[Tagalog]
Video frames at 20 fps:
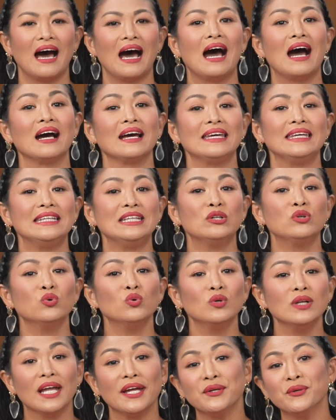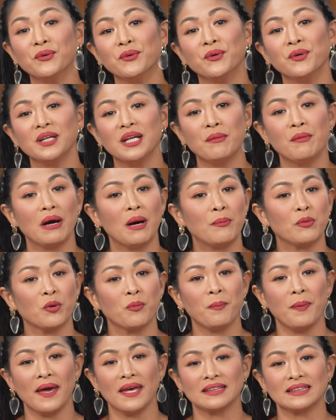Ang inihula noon ng mga
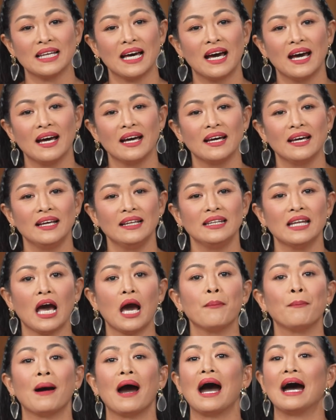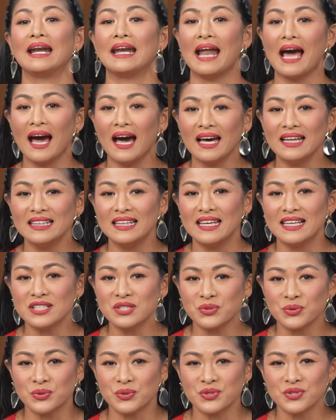propeta na kapanganakan ni
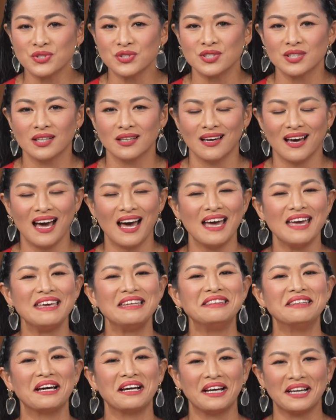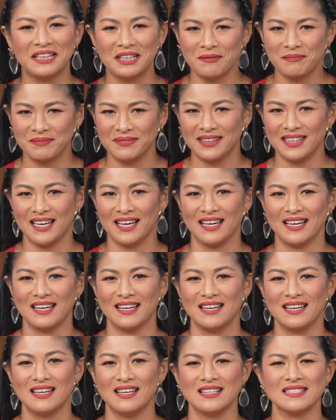Jesus ay naganap na
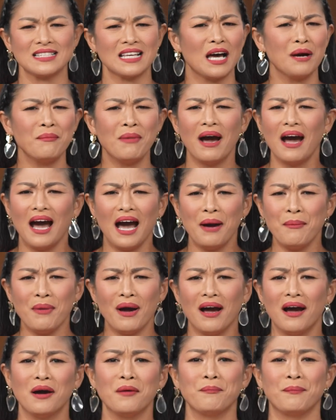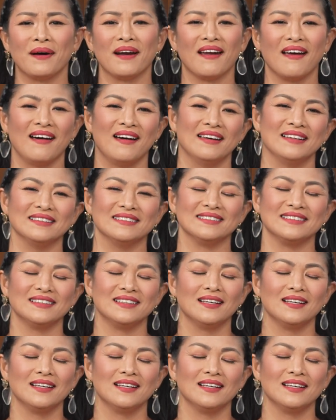sa kamanghamanghang paraan.